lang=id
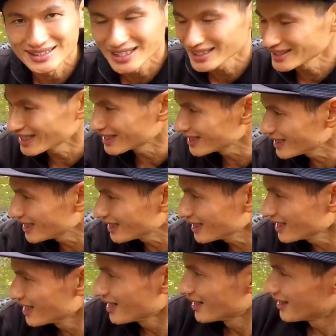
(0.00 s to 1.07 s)
Ya, jadi
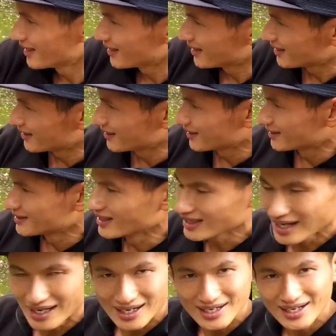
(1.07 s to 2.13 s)

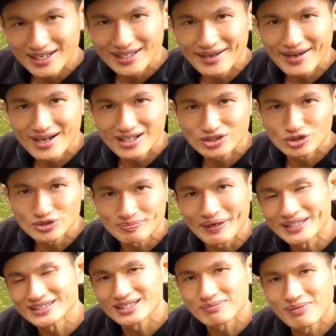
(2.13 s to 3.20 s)
dengan adanya
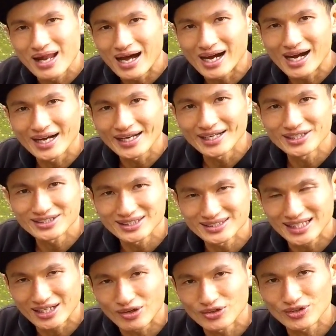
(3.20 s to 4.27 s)
suspensi belakang ini
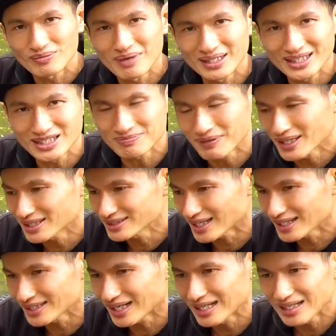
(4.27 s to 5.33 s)
secara otomatis pada
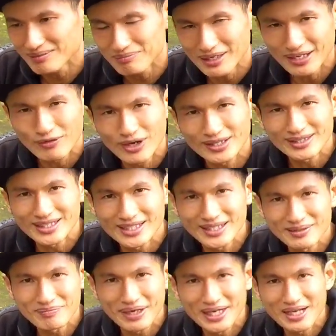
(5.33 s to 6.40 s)
saat kalian melewati
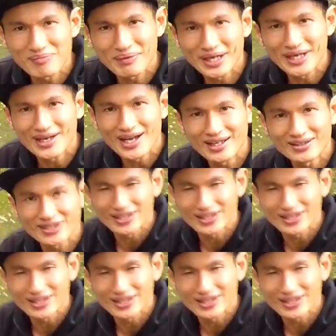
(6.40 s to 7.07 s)
medan-medan